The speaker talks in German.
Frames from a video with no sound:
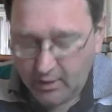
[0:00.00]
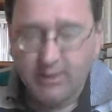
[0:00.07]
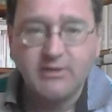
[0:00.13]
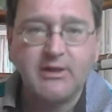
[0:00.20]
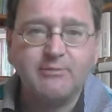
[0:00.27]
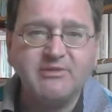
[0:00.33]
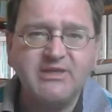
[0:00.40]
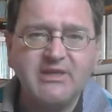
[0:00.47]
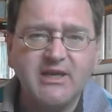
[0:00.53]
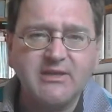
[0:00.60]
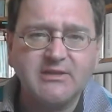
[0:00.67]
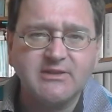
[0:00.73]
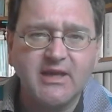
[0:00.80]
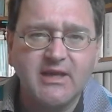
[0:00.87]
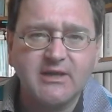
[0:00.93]
Ich habe nie
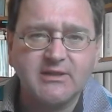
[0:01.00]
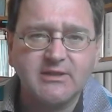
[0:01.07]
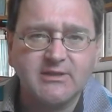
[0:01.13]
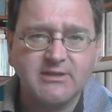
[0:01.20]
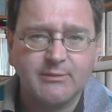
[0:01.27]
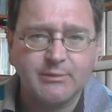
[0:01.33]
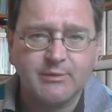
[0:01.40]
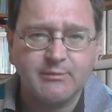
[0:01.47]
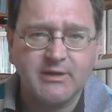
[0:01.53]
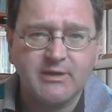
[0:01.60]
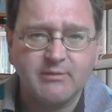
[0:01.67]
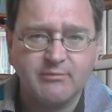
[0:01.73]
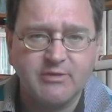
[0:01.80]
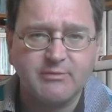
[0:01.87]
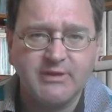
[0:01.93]
dran gedacht. Ich habe
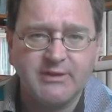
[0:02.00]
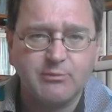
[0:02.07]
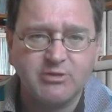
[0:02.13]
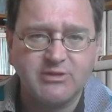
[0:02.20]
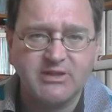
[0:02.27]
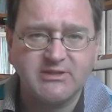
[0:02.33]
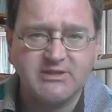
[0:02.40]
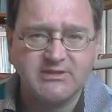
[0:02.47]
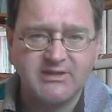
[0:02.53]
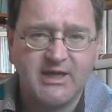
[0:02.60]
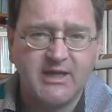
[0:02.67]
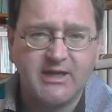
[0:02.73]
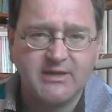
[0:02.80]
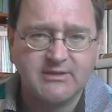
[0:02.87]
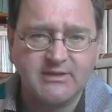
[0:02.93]
immer mit meiner Mutter den Tag,